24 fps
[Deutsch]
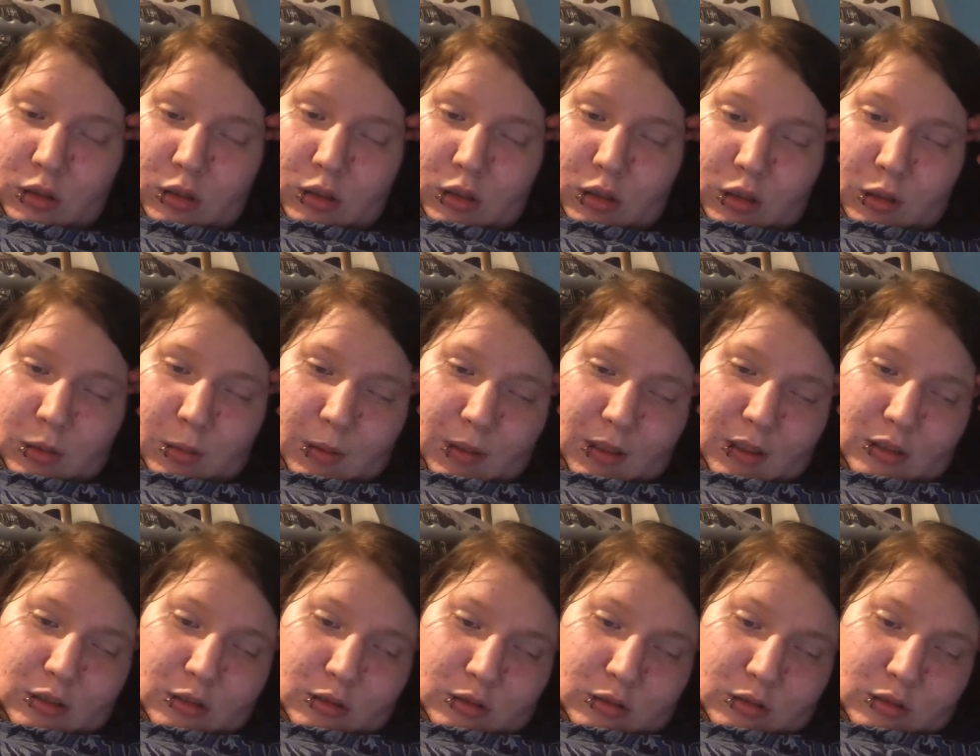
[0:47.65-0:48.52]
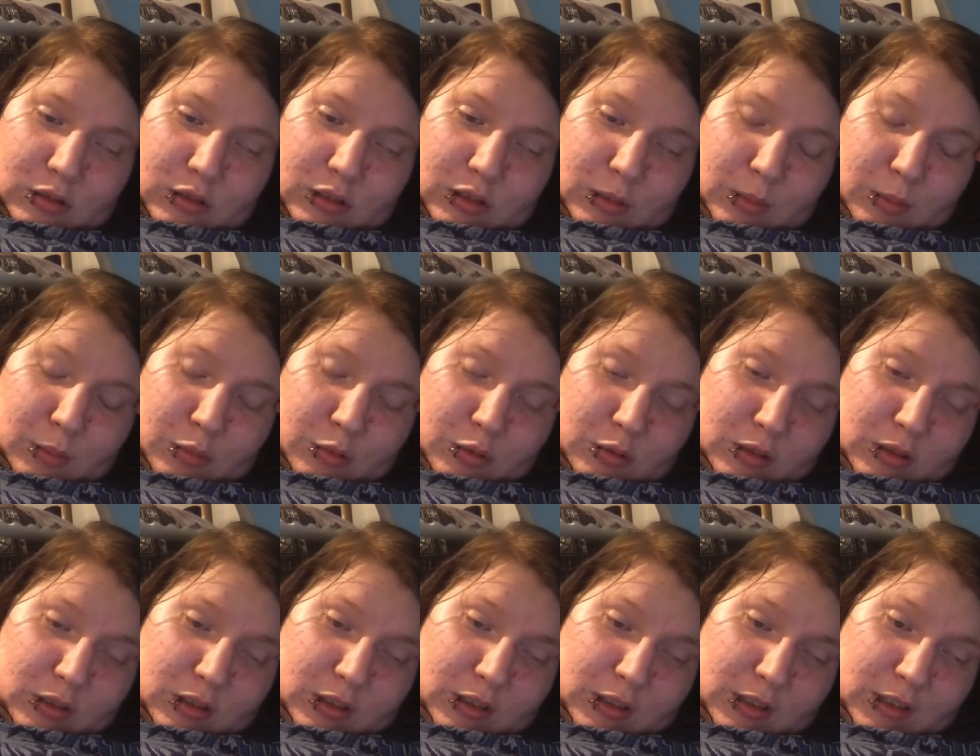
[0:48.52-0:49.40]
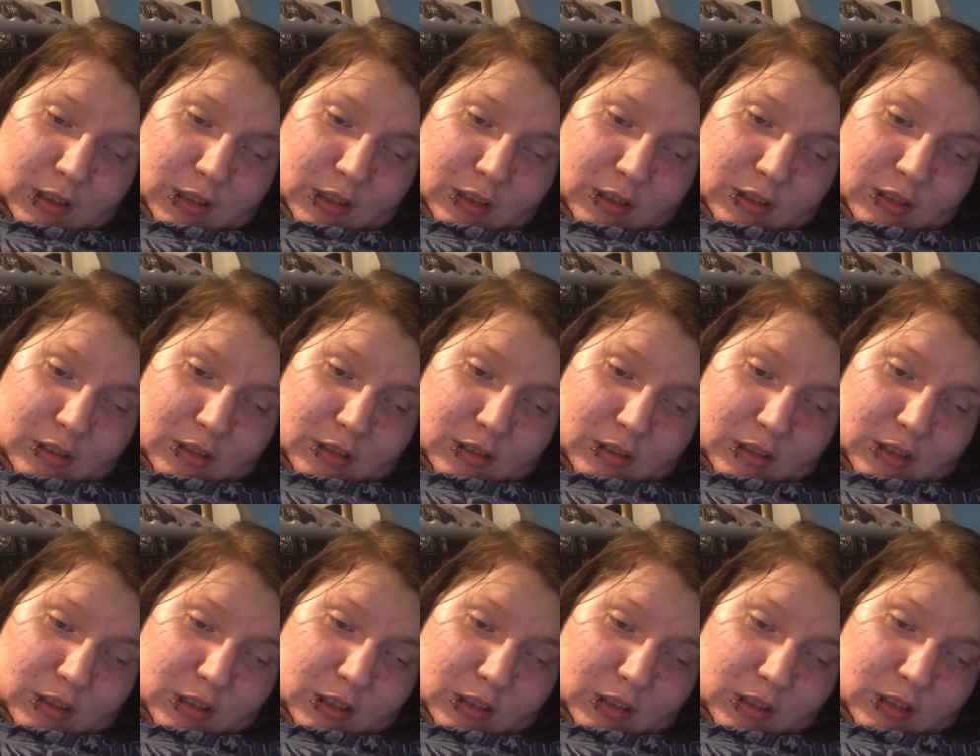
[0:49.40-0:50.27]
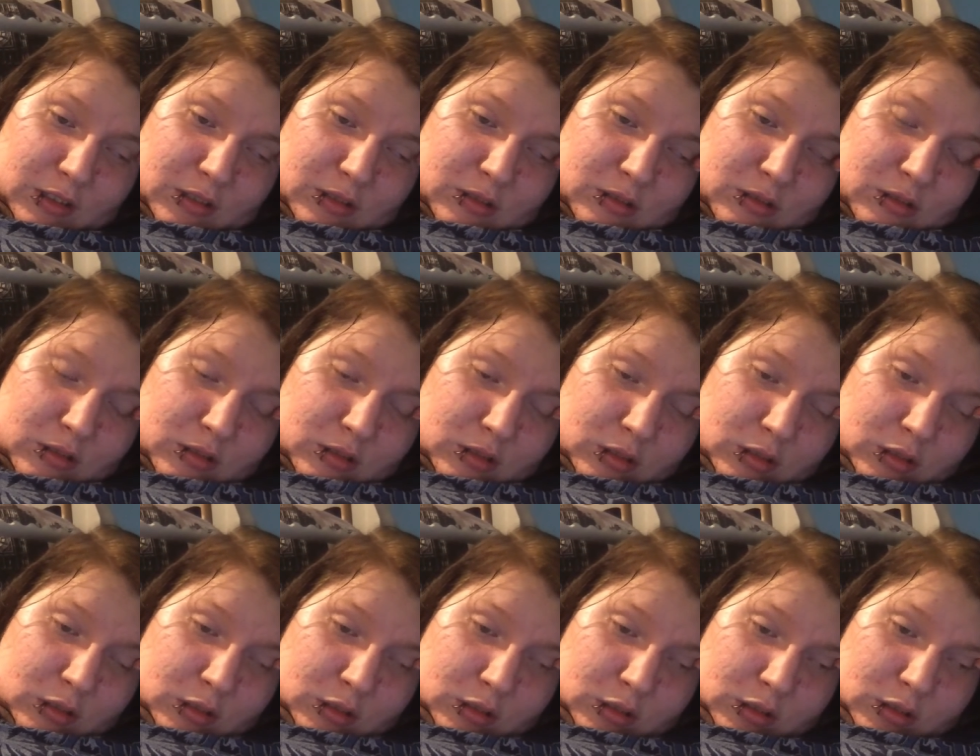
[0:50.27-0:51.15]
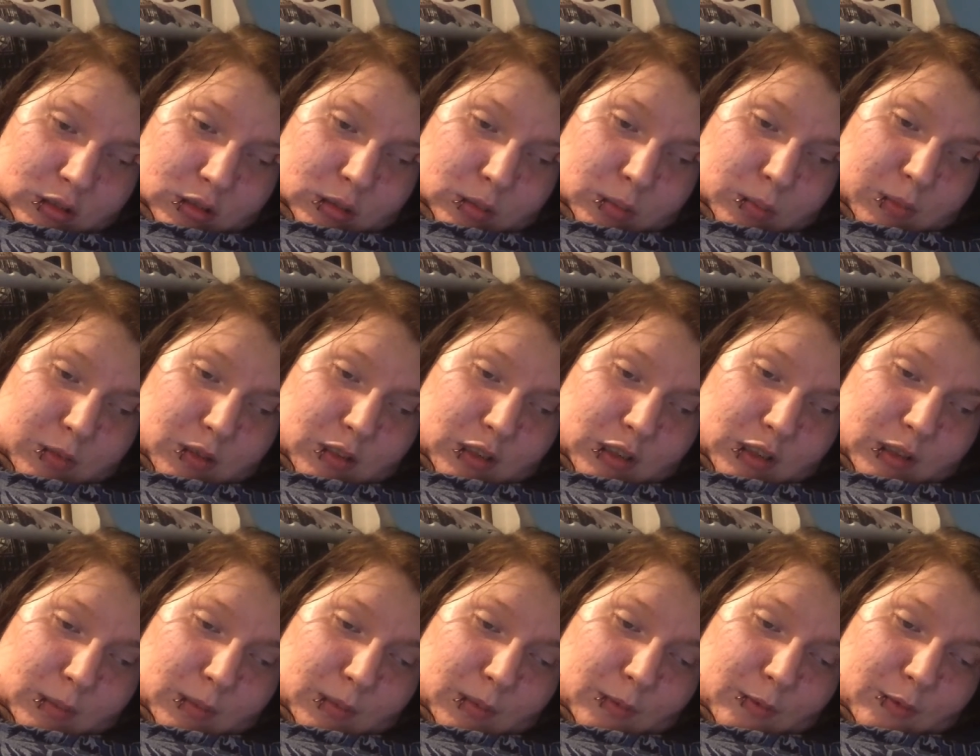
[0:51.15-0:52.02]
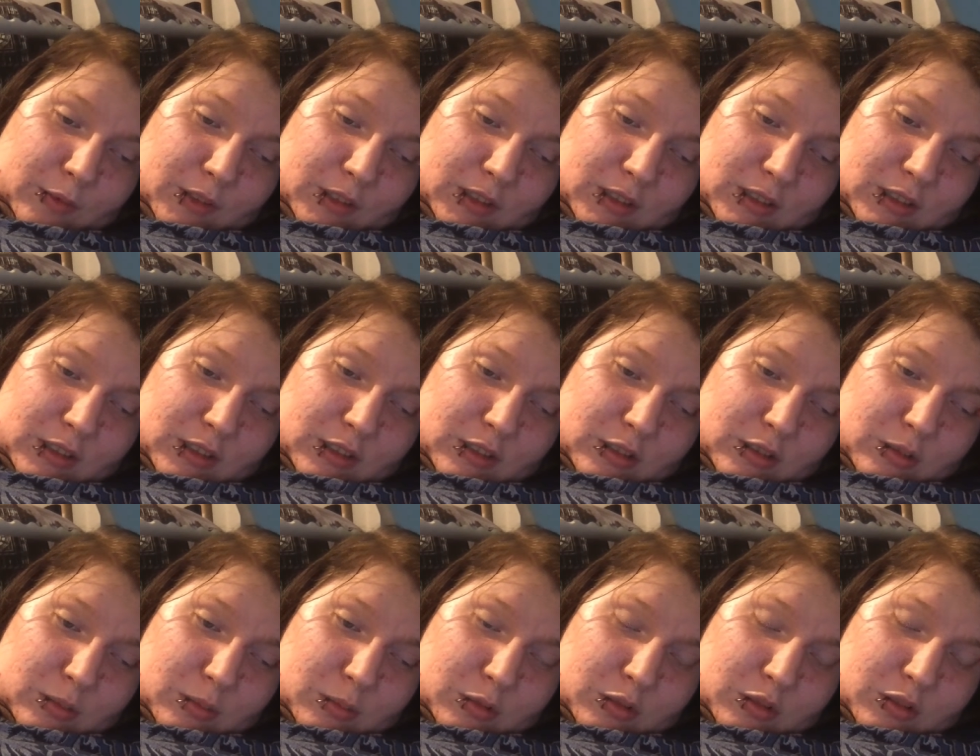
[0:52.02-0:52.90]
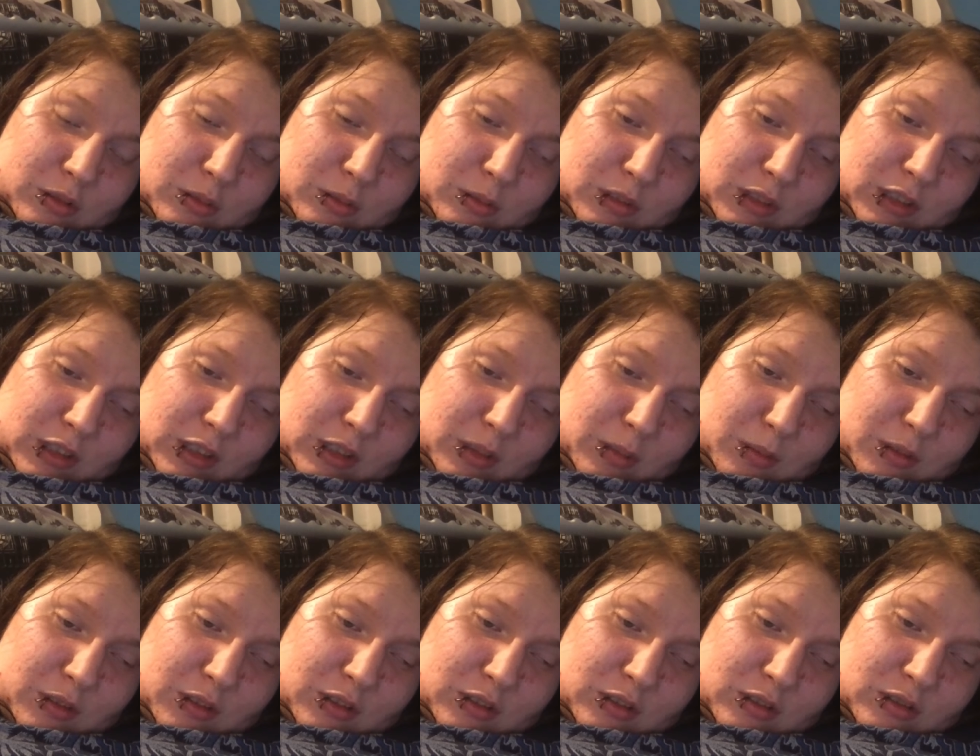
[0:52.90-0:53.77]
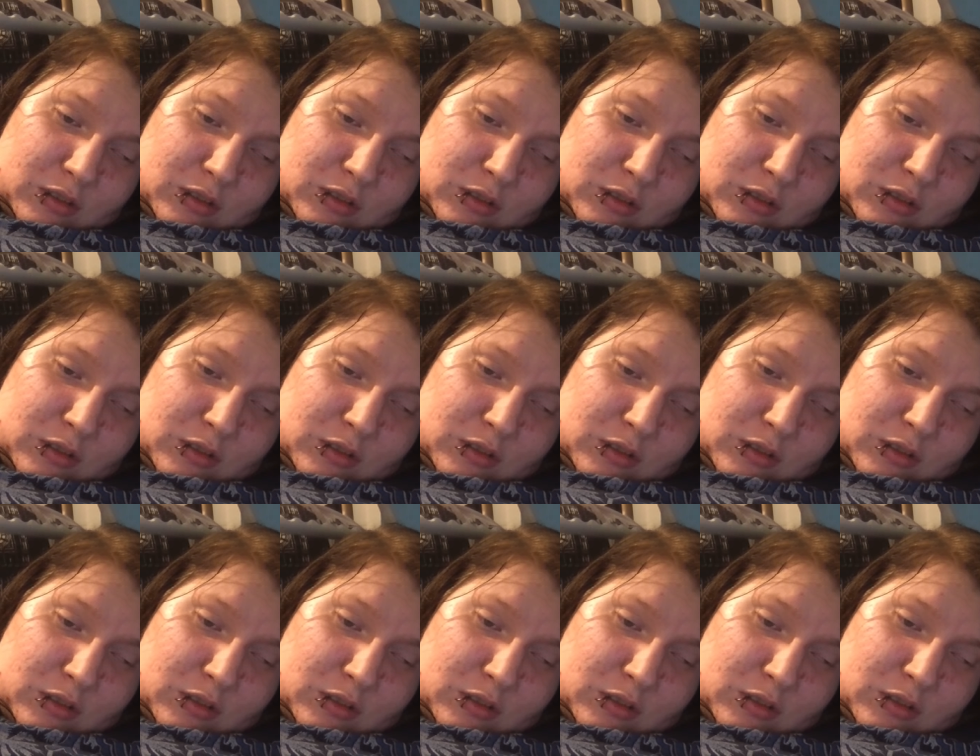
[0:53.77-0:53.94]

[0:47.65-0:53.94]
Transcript: ich war schon sehr müde den ganzen Tag, obwohl ich am Anfang nicht so müde war, aber